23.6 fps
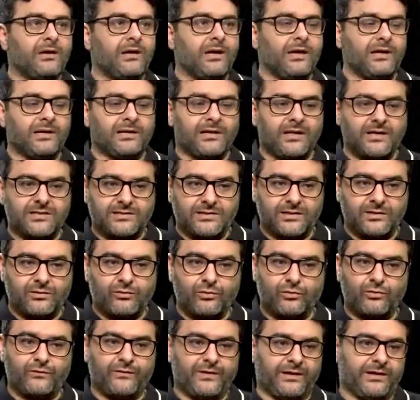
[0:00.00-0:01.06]
الكاستنج
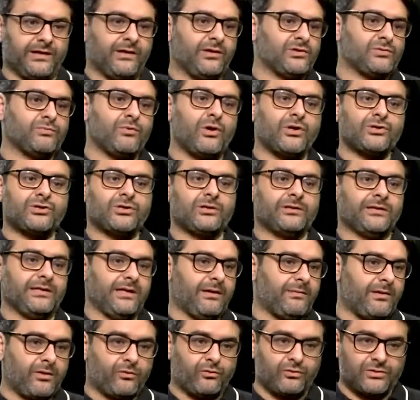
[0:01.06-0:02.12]
كله في خلال أسبوع 10
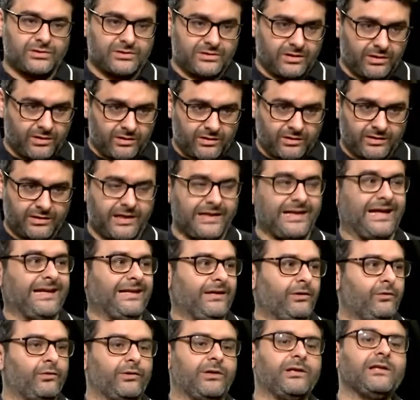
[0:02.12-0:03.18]
أيام هنكون استقرينا
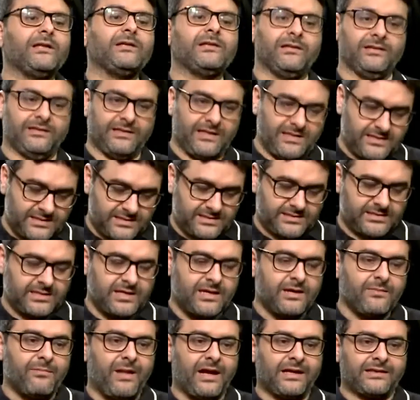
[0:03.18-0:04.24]
يعني أوريدي الناس
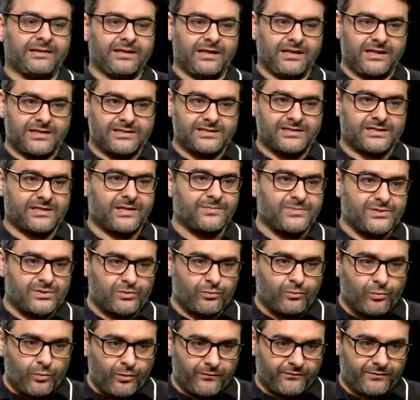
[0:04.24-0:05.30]
بعتنا لها السكريبتس
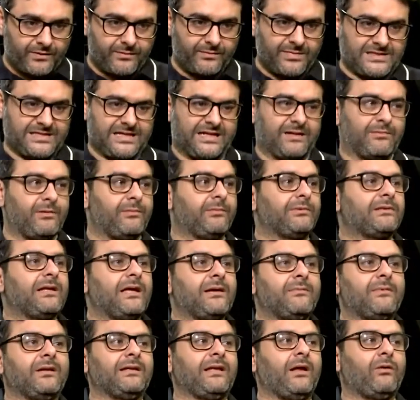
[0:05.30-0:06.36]
وموافقين بس أنا ما
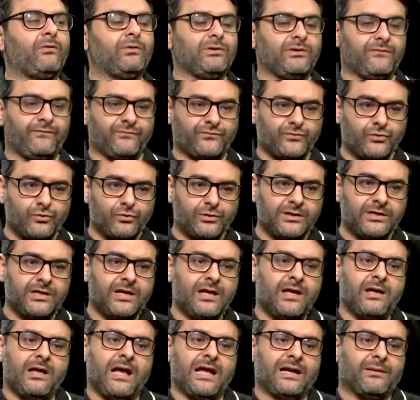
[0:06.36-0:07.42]
دايما تعودت في شغلي
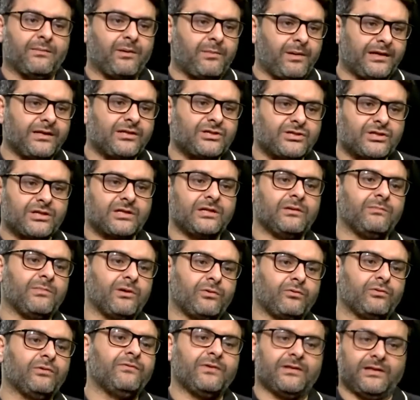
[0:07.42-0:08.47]
أنا ما بعلنش غير لما
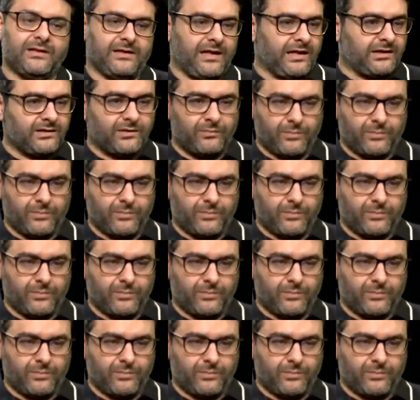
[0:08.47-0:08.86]
يكون الفنان عندي